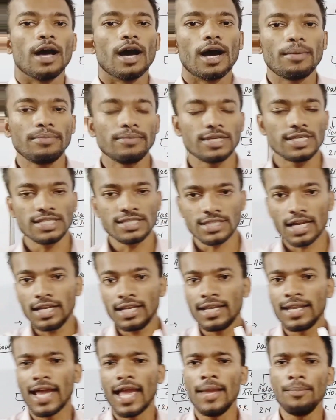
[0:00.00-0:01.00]
अब इसका
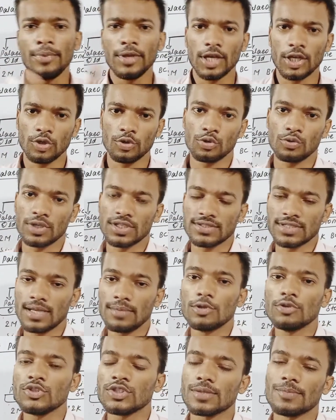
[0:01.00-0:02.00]
टाइम पीरियड को थोड़ा सा हम
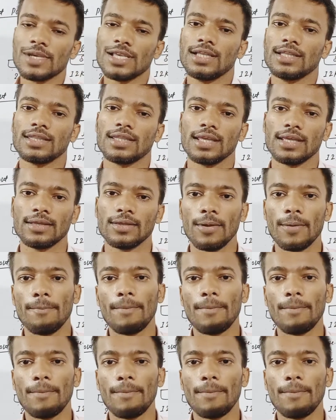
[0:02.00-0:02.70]
लोग समझ लेते हैं